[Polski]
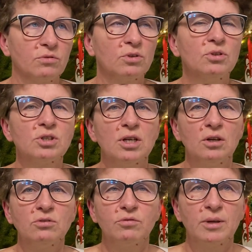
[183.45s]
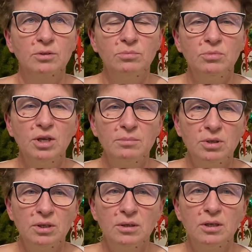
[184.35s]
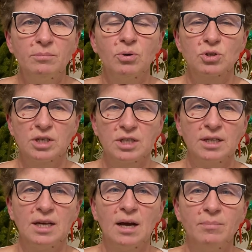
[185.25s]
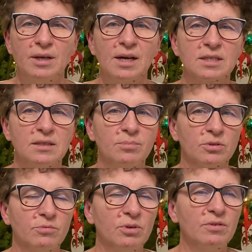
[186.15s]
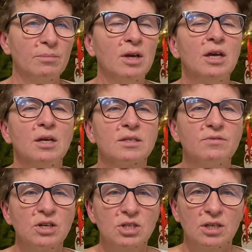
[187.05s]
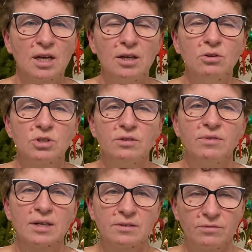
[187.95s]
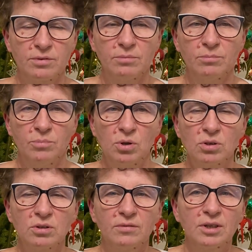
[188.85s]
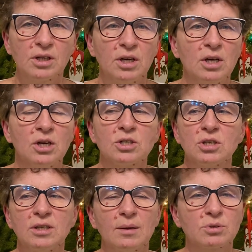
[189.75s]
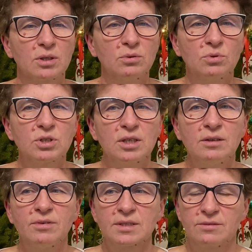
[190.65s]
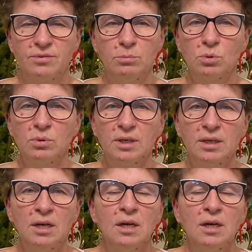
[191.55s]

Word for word: Odnośnie lotów planujemy poszerzenie aplikacji pod wpływem zwiększenia ilości warstw pogodowych czyli na przykład dołożenie warstwy mgły,